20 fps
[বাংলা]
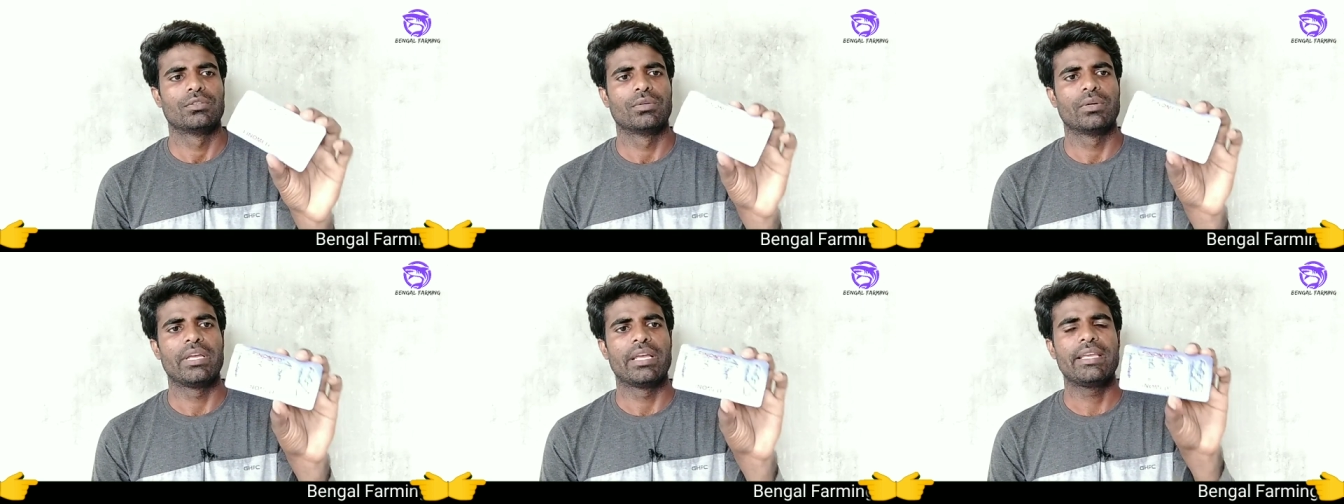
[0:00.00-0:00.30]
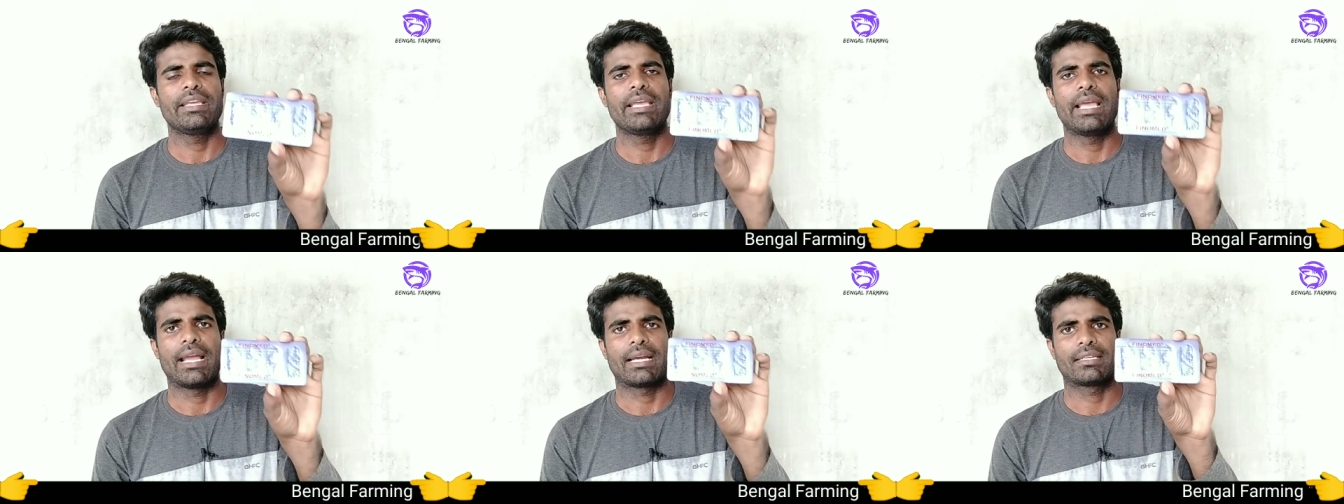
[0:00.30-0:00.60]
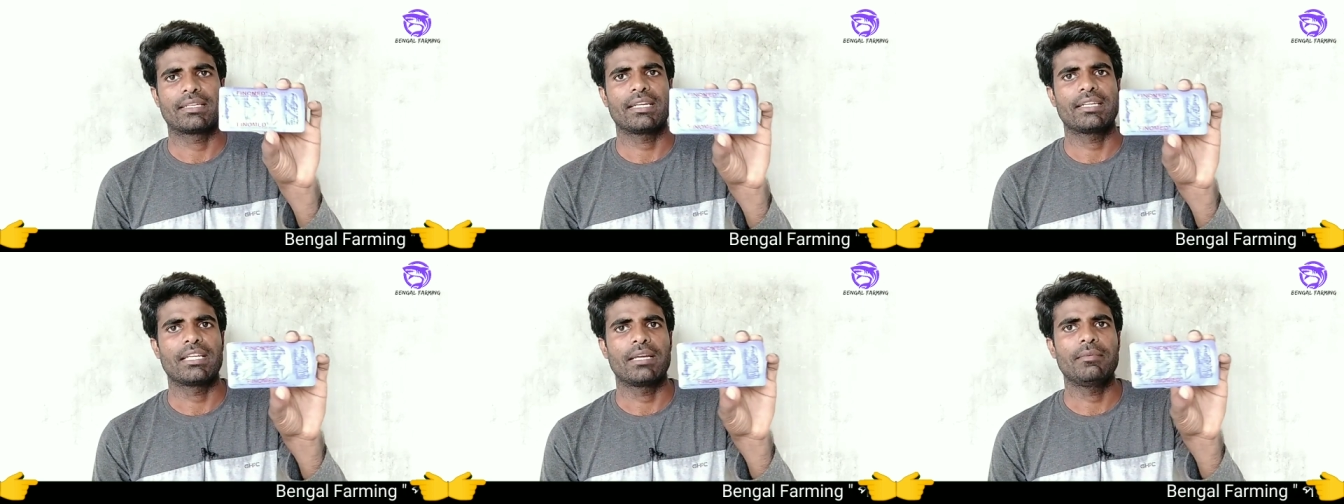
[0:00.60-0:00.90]
তো এই
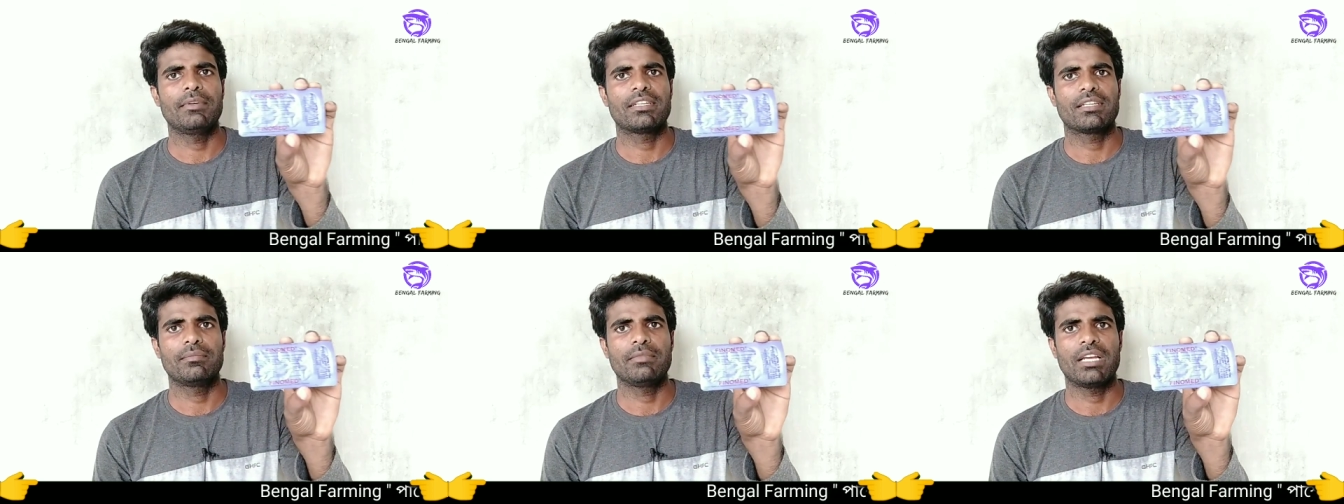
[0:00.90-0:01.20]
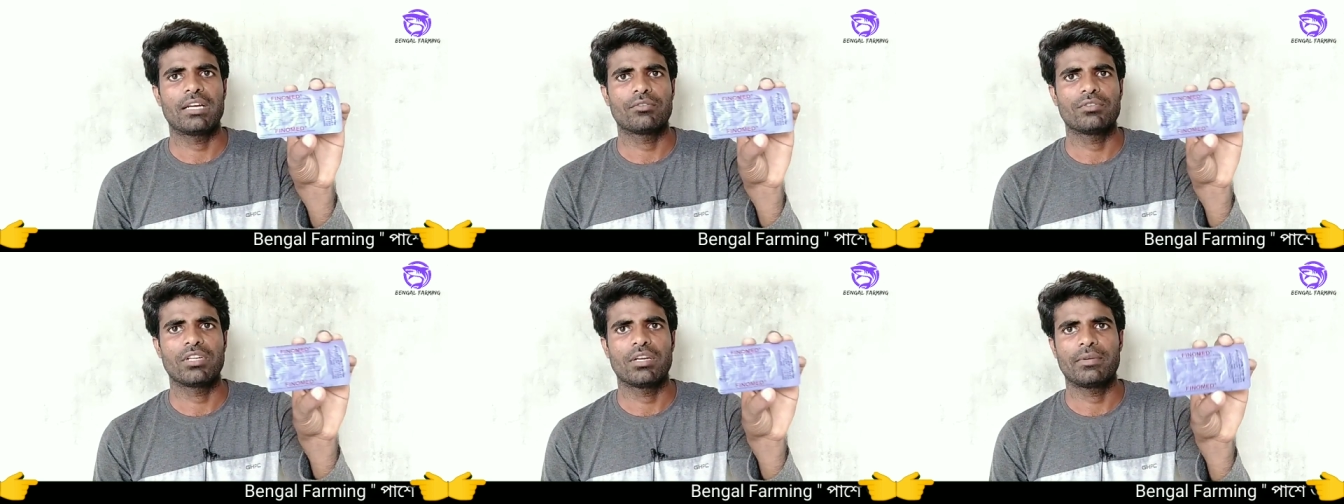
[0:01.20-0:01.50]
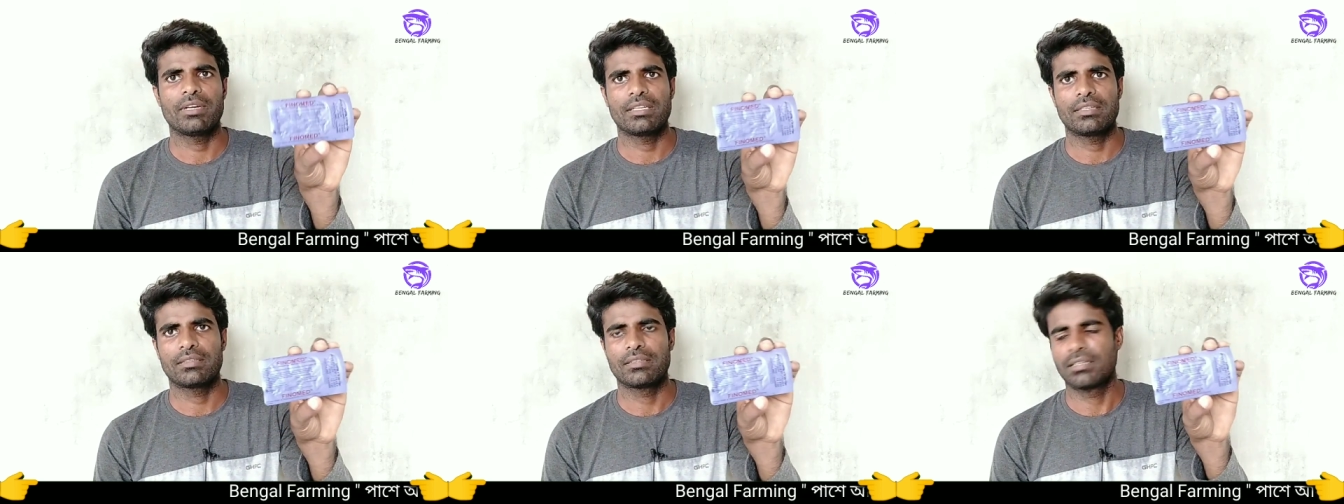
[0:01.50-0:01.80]
একটা ট্যাবলেট আমি এখন
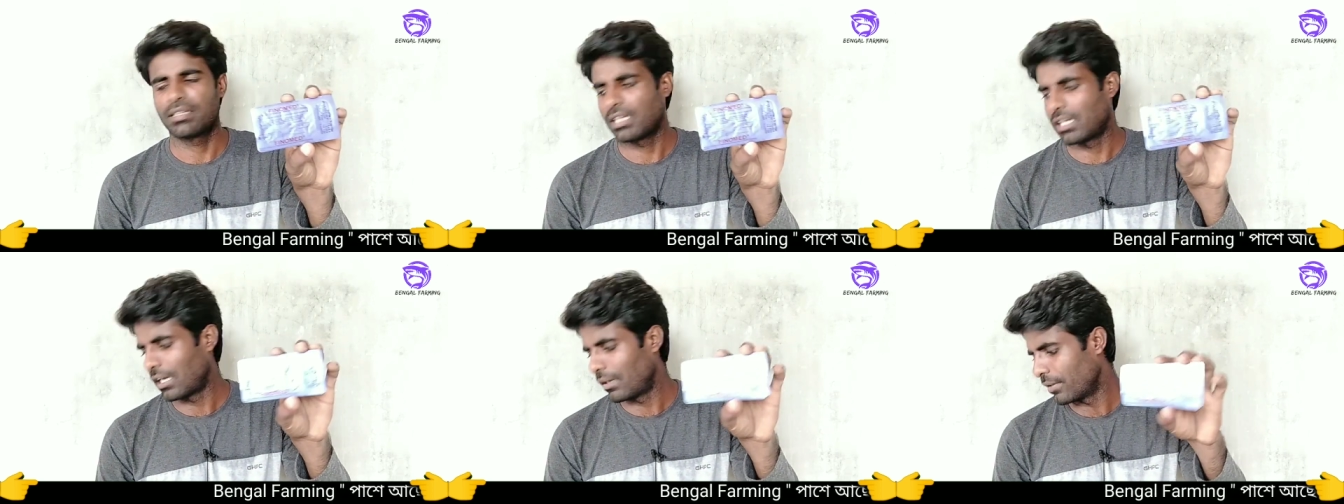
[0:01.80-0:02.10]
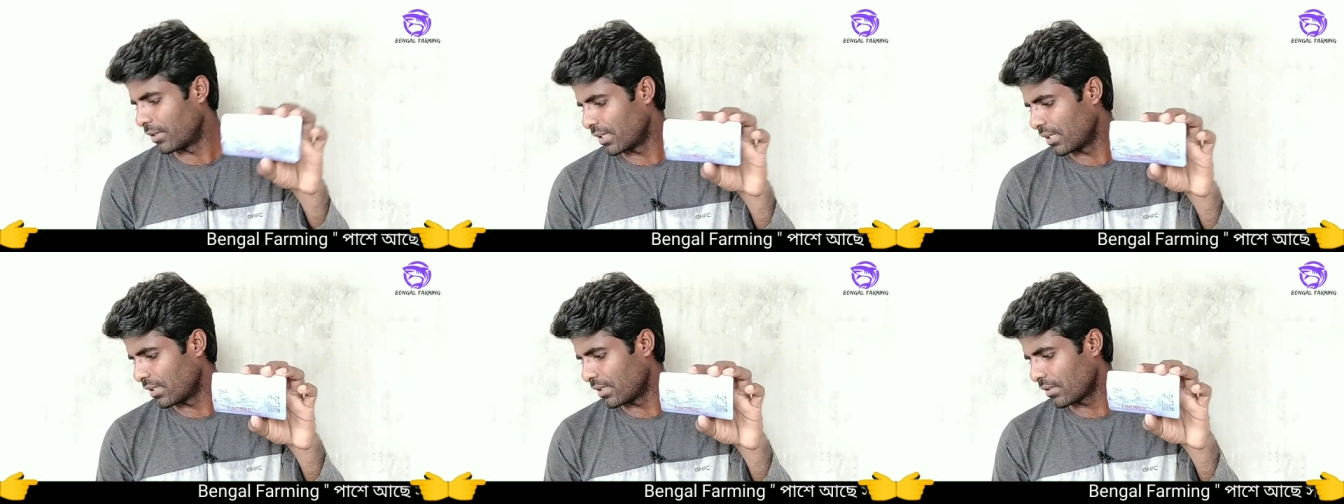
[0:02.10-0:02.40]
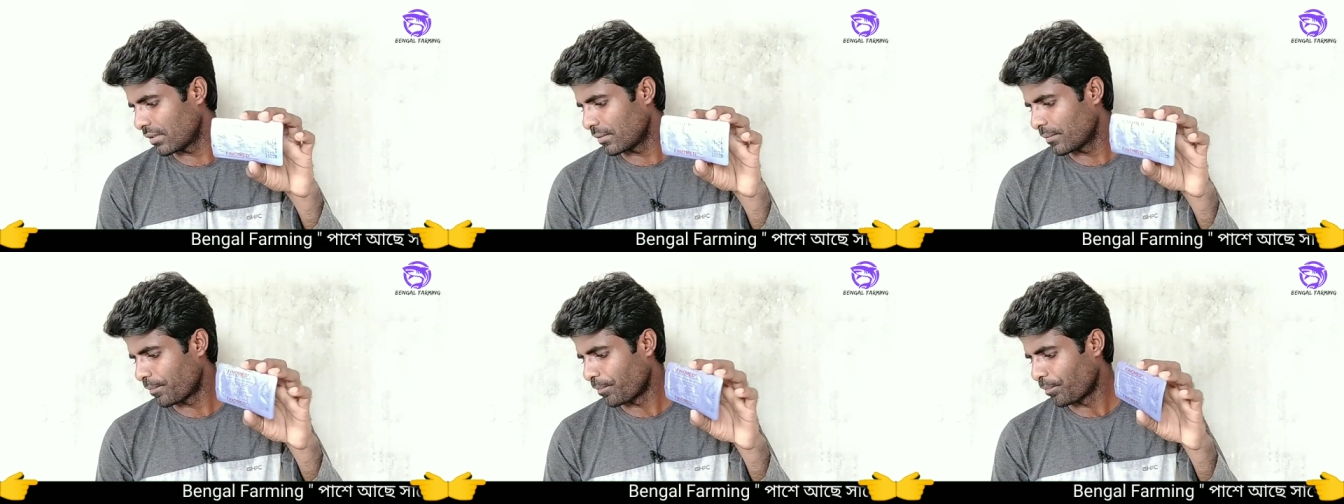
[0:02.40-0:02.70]
আমার খাবারের